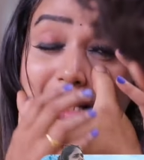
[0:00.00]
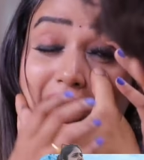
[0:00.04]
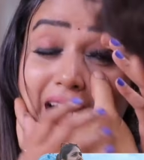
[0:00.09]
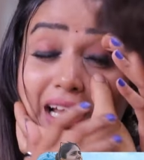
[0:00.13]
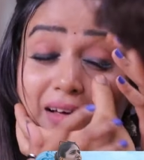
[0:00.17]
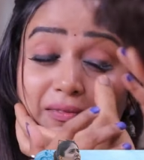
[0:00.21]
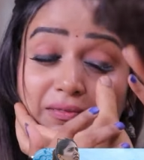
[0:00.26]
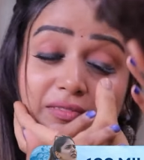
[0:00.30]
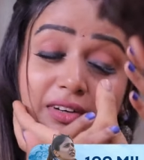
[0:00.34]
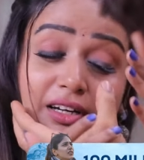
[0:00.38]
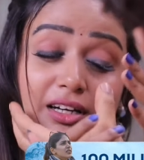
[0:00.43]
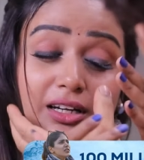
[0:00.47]
இல்ல
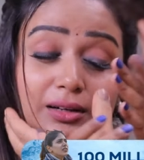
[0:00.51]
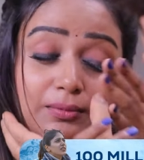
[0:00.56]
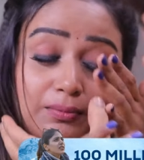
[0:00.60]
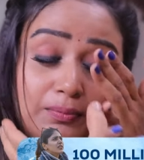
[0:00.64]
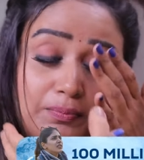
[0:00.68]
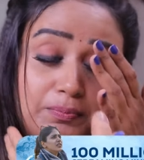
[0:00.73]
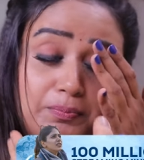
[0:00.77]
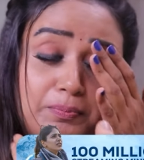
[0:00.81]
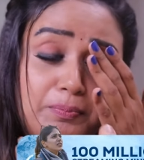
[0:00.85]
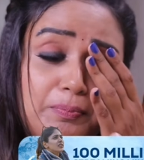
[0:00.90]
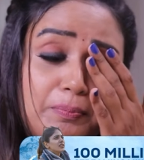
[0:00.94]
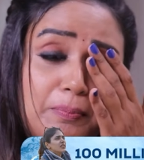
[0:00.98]
இல்ல
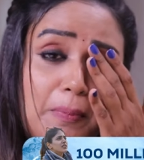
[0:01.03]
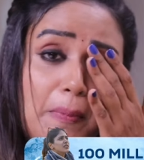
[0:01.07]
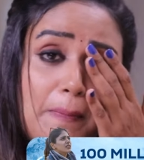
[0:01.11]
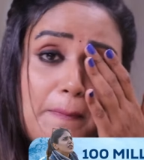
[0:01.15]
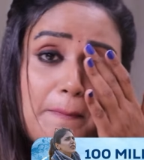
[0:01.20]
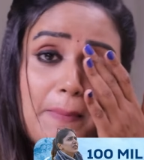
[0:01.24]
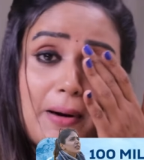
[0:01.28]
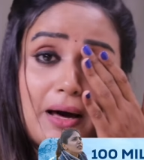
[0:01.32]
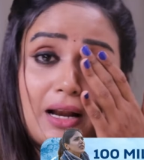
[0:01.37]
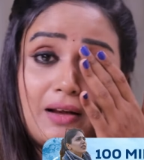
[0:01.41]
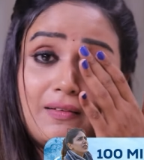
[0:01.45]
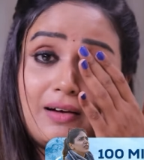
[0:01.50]
விக்ரம்
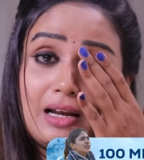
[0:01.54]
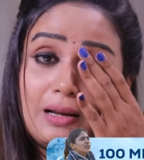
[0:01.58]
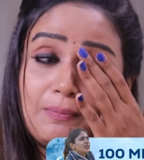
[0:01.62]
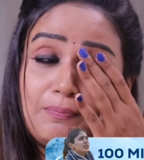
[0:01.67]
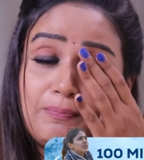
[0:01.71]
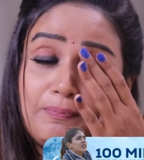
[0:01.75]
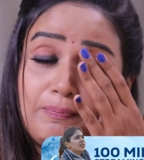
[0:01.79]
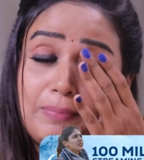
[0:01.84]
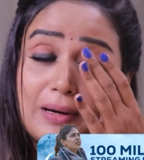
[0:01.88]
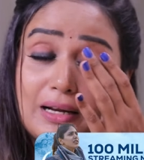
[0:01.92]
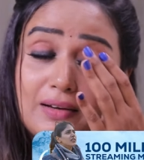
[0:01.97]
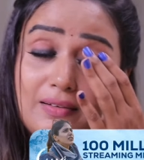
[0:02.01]

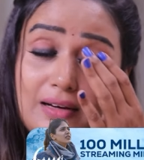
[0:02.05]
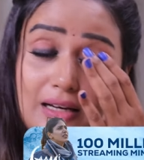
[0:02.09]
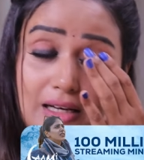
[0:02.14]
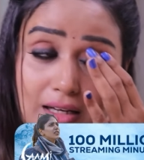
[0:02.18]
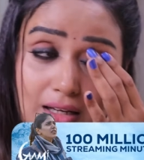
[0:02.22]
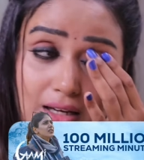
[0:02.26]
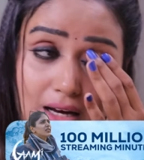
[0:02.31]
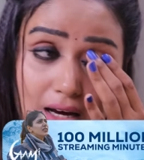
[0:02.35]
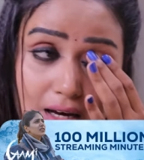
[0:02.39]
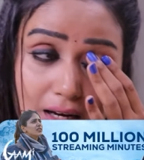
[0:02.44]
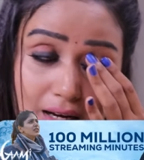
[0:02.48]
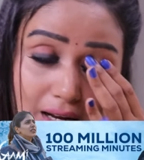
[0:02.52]
பரவாயில்ல
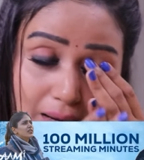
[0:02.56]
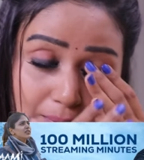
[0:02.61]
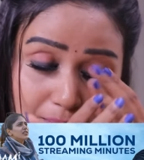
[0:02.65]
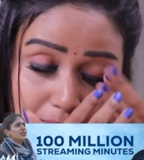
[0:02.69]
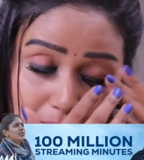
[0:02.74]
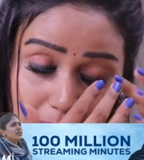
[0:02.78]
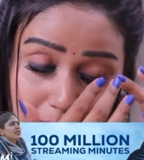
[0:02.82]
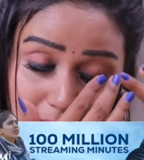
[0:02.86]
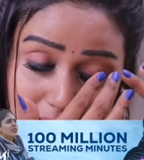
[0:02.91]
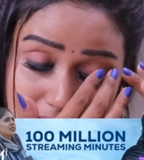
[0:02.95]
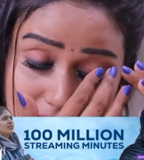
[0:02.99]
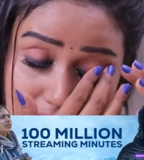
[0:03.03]
பரவாயில்ல
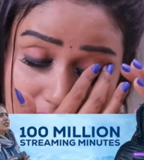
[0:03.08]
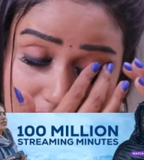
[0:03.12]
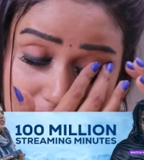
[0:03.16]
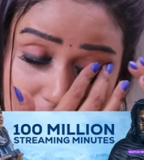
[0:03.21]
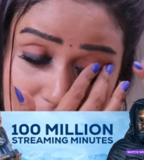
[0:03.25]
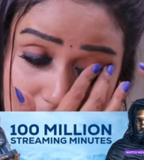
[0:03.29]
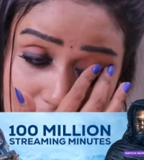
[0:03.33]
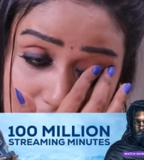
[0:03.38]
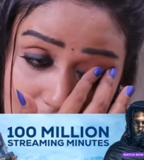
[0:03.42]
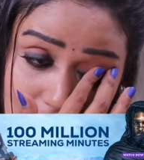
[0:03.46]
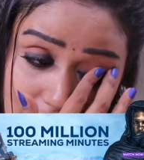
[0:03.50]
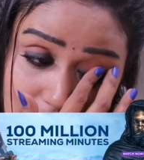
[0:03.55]
நானே
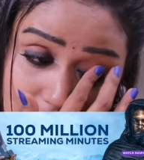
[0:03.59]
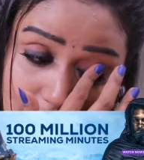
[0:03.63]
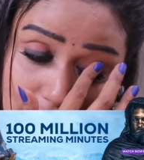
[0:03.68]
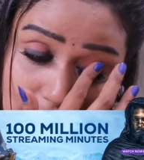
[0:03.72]
பாத்துக்கிறேன்